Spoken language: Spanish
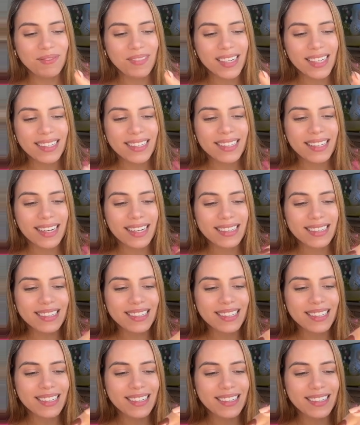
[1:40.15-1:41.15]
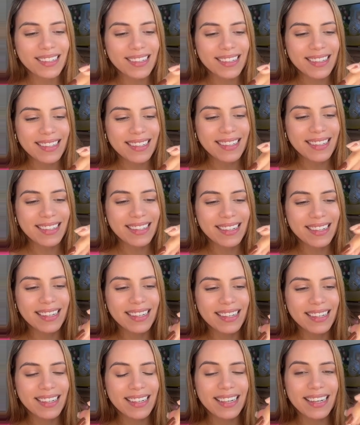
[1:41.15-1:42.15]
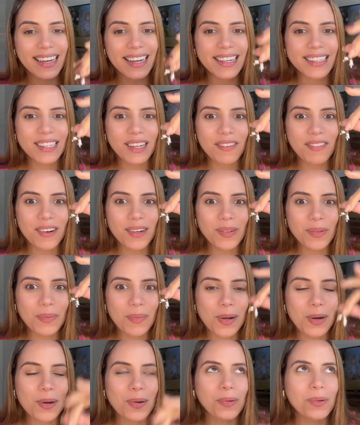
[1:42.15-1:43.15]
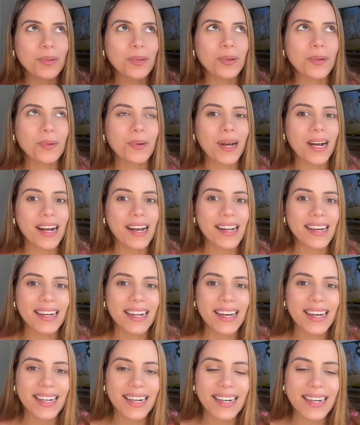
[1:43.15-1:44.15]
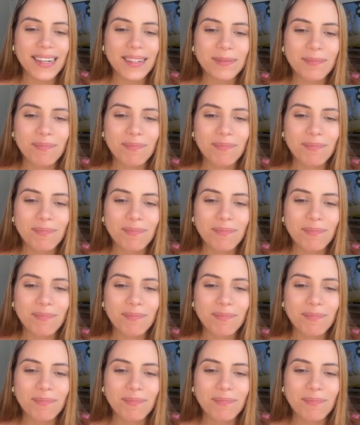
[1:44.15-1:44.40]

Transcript: Me encantó. Este fue el número uno. Voy a agarrar...